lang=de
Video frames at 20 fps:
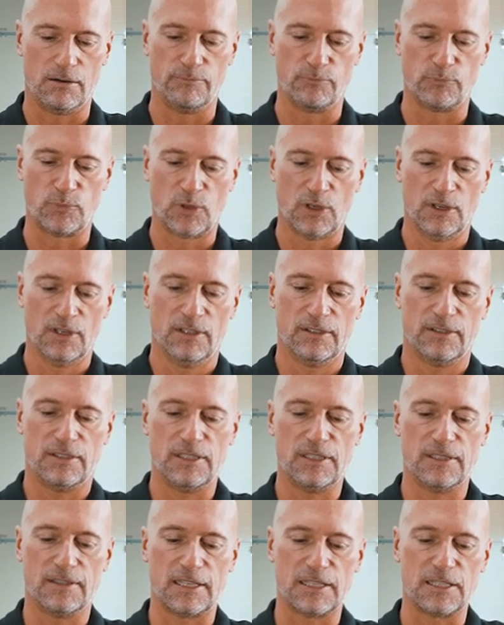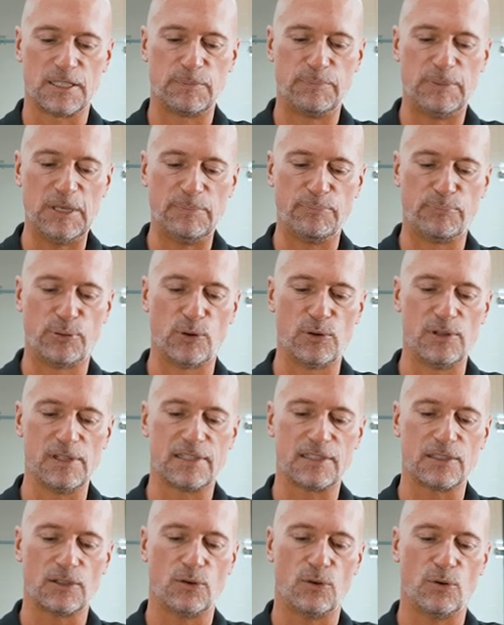ähm, die, den Speed
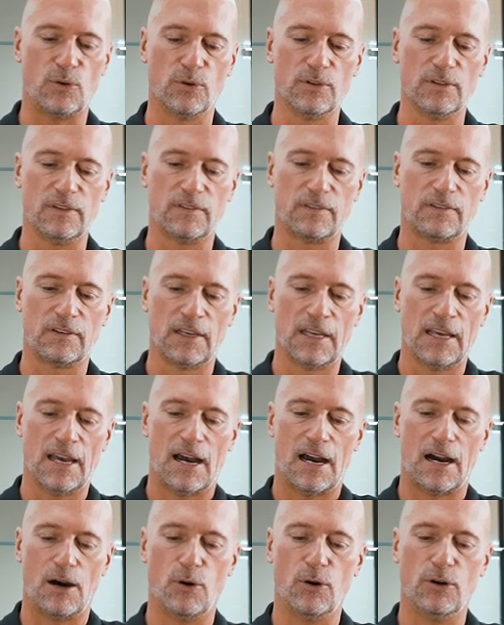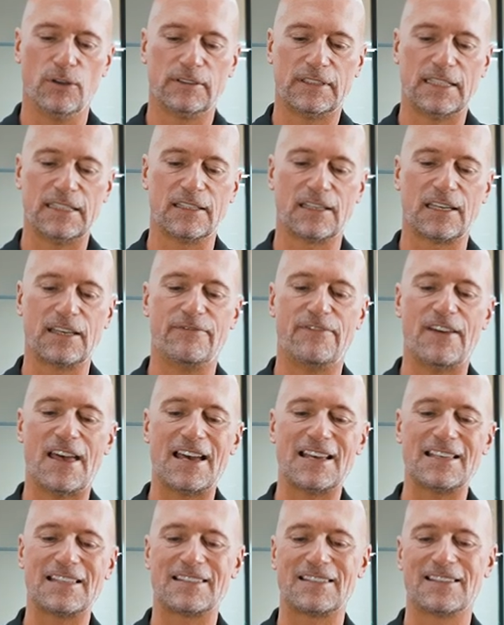Pulse und auch den
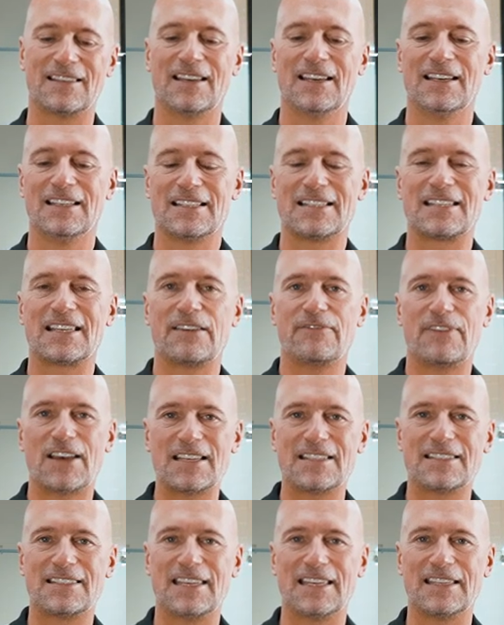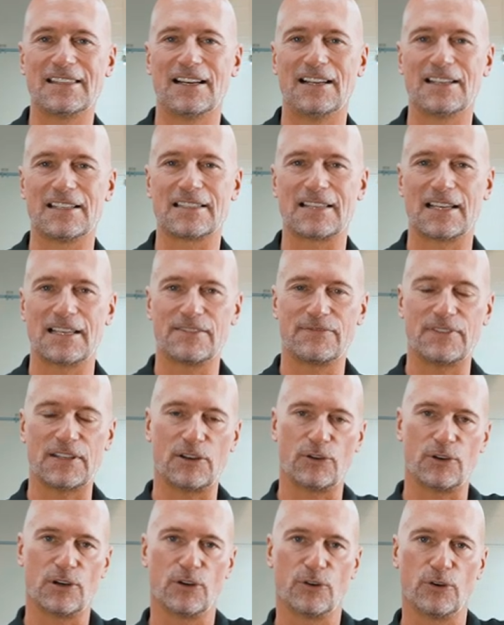Reverse, das Reverse-Signal. Das heißt, wenn
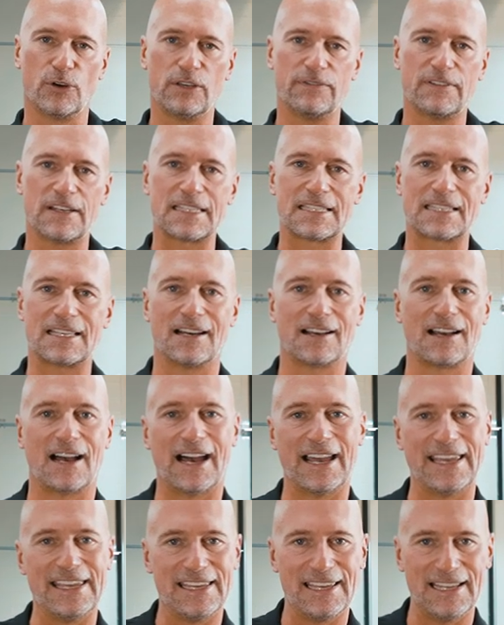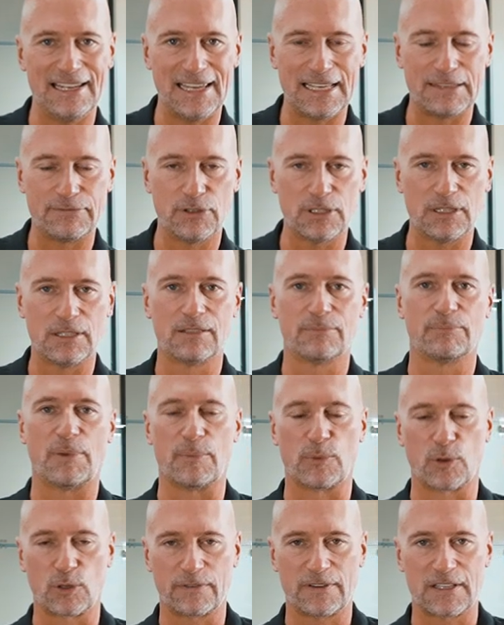euer Rückwärtsgang eingelegt wird
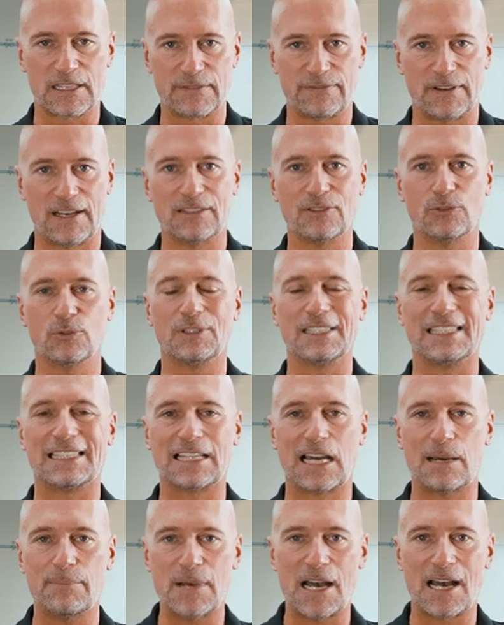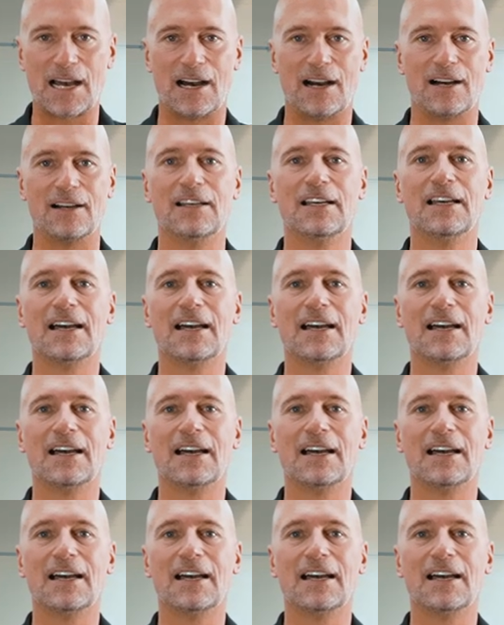beim Rückwärtsfahren und die Kamera